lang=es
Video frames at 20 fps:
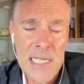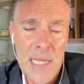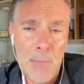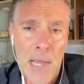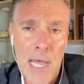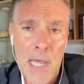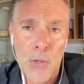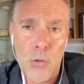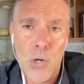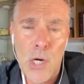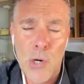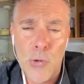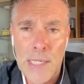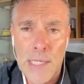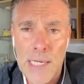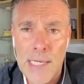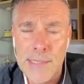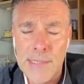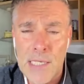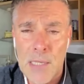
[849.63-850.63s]
El
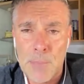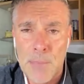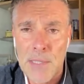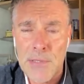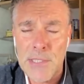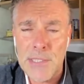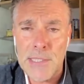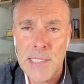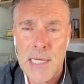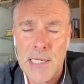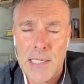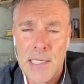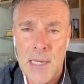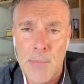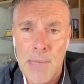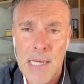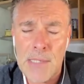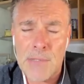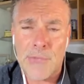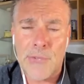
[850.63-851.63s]
llamado a orar y a pedir y
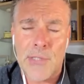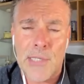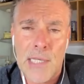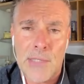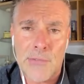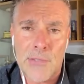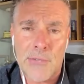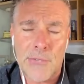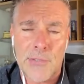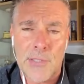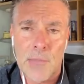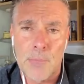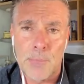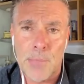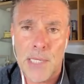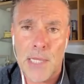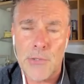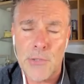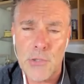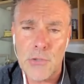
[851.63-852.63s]
a clamar se hace
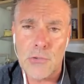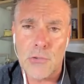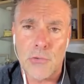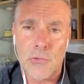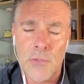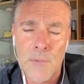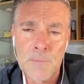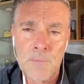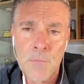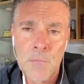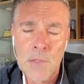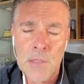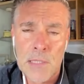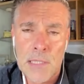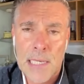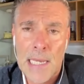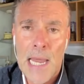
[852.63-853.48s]
siempre a Dios.